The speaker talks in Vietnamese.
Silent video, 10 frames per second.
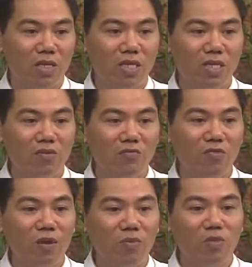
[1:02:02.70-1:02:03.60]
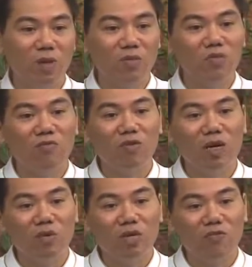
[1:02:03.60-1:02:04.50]
những phương pháp tu tập rất tuyệt
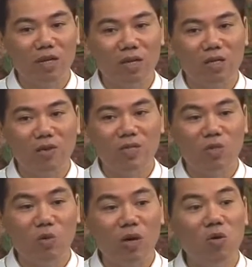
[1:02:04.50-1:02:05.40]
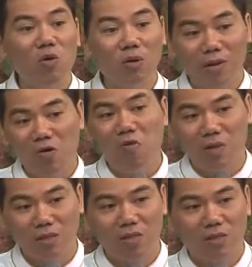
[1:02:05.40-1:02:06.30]
vời của Đức Phật để chúng ta chuyển hóa nỗi khổ niềm đau của
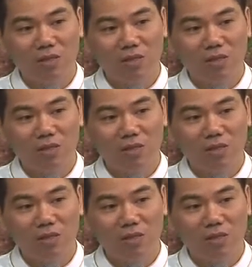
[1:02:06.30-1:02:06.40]
mình.